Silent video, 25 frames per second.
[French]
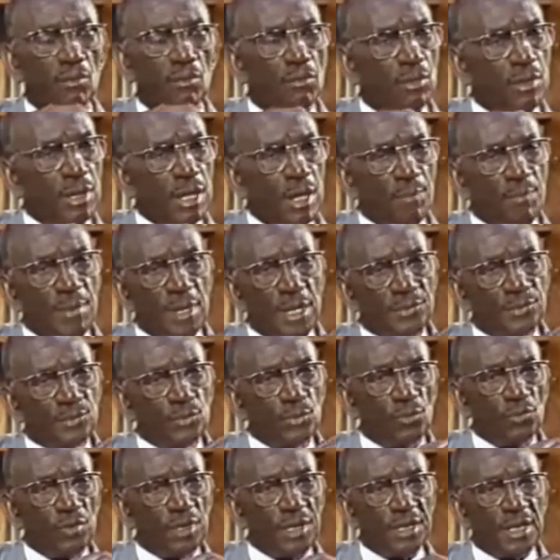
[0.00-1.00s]
On n'a pas
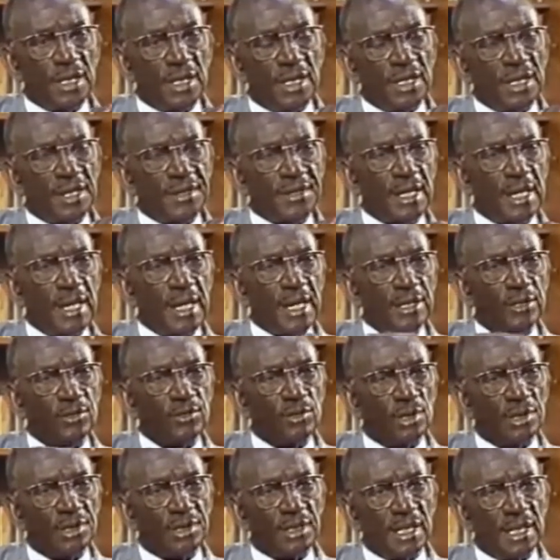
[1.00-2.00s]
trouvé dans l'état
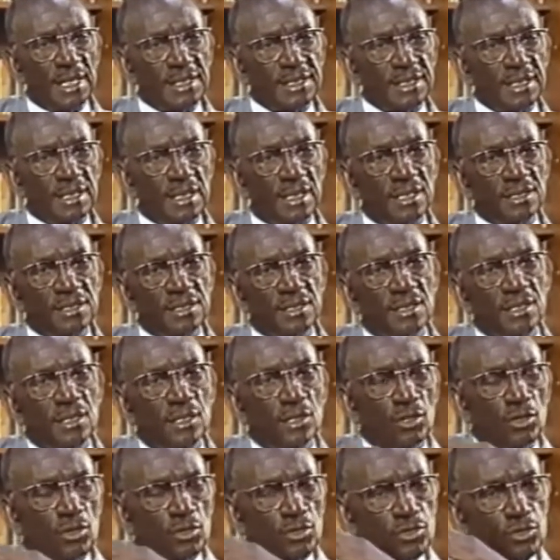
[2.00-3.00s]
actuel de la science,
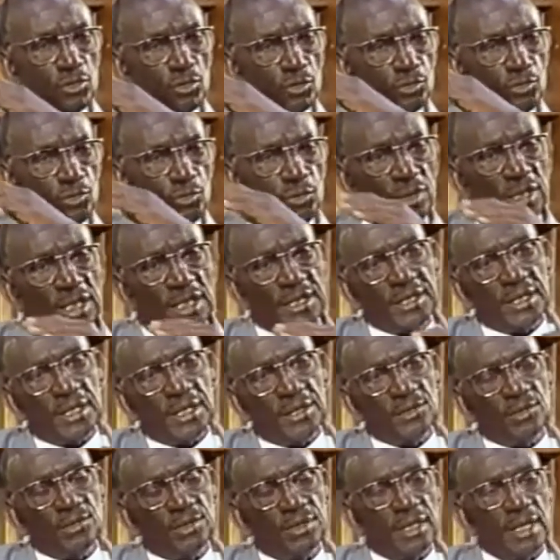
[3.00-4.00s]
sur toute
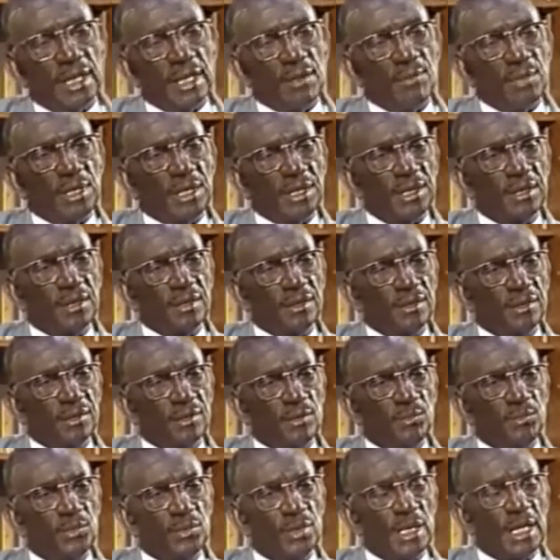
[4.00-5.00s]
l'étendue de l'Amérique,
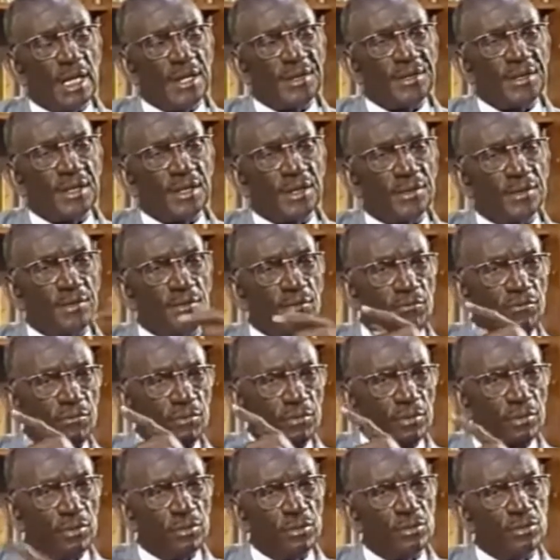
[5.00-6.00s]
depuis la Terre de
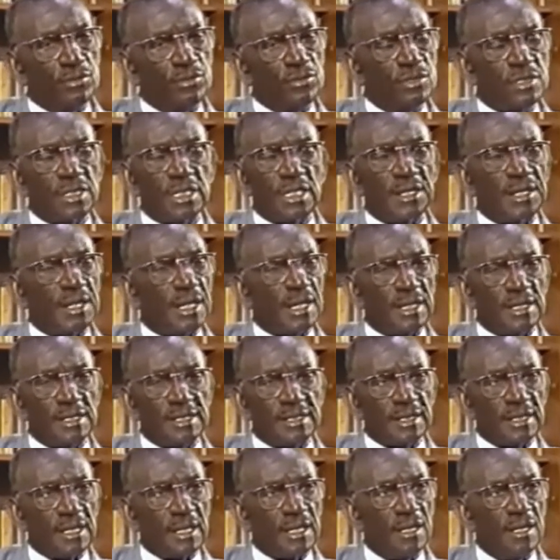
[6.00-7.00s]
Feu jusqu'en
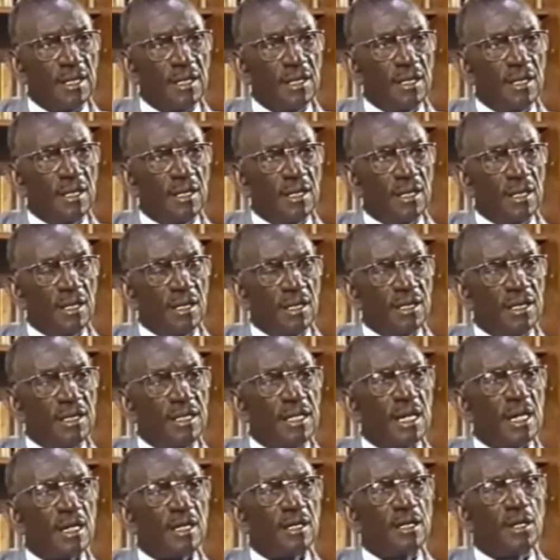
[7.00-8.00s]
Alaska, il
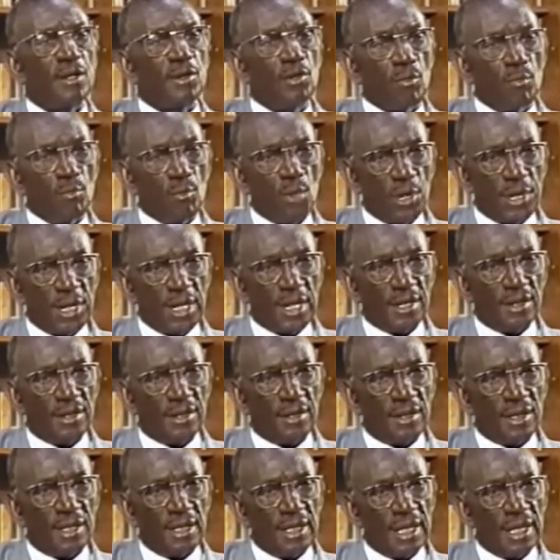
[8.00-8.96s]
n'y a qu'un homme moderne.